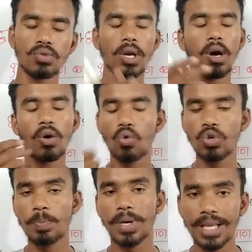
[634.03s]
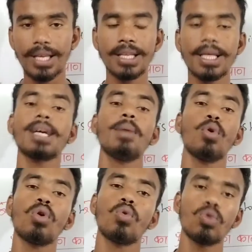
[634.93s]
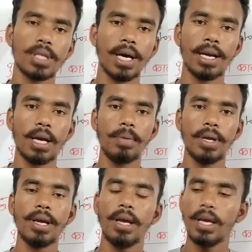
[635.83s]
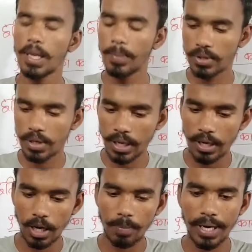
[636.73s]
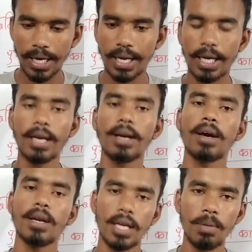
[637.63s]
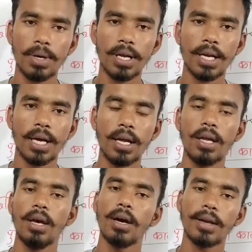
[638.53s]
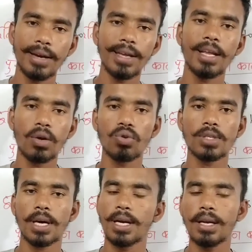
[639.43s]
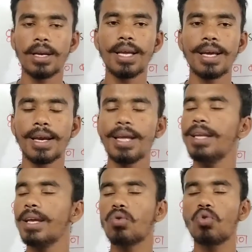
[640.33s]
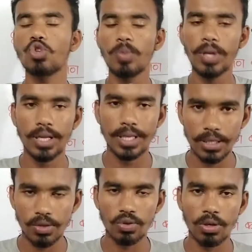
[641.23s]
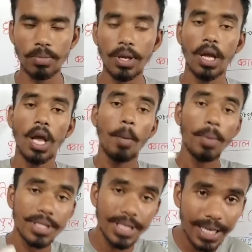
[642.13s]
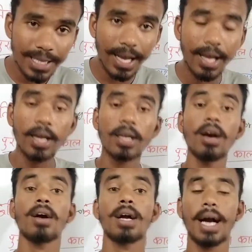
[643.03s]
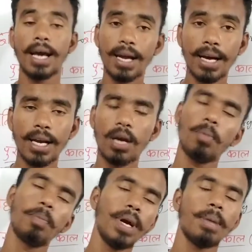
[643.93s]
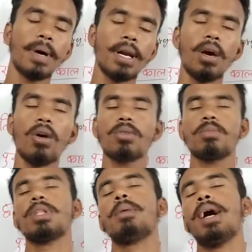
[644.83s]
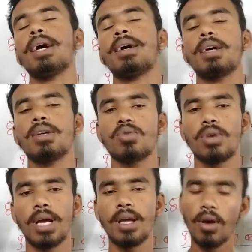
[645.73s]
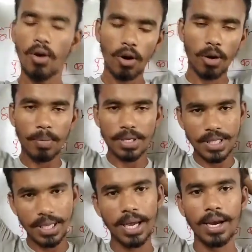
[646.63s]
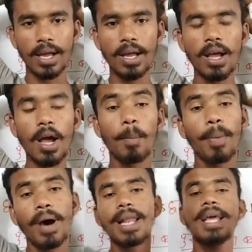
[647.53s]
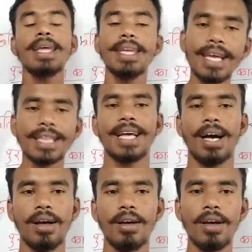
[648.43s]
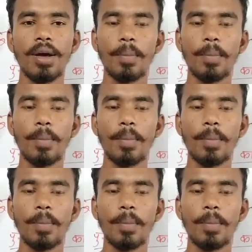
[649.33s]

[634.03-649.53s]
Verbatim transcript: ससुरा और कुछ पता ही नहीं था कि हम लोग को कुछ करना भी है कि मतलब कि घर बनाना है घर नहीं बनाना है रहने के लिए कुछ करना है नहीं करना है ये कुछ भी नहीं था ससुरन में बस ये था कि हाँ खाना खाना है पेट भरना है और दबा करके सोना है और मस्ती करना है पहले ये था